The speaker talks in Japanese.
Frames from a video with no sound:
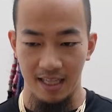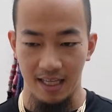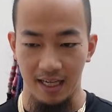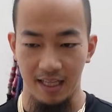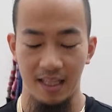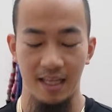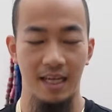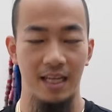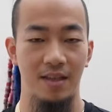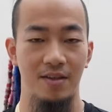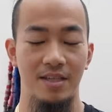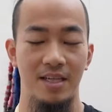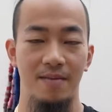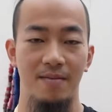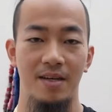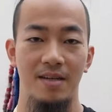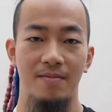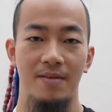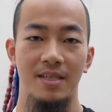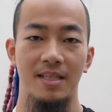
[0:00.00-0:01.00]
長々と
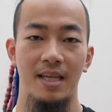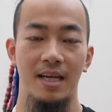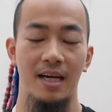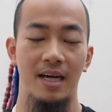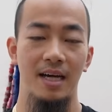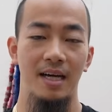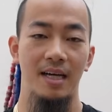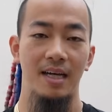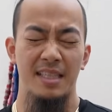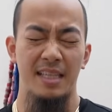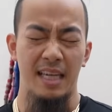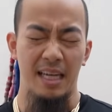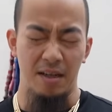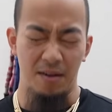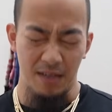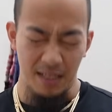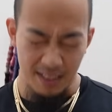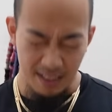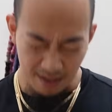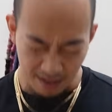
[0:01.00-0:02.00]
喋りましたが力
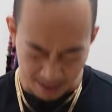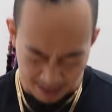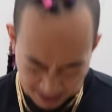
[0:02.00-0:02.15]
を貸してくだ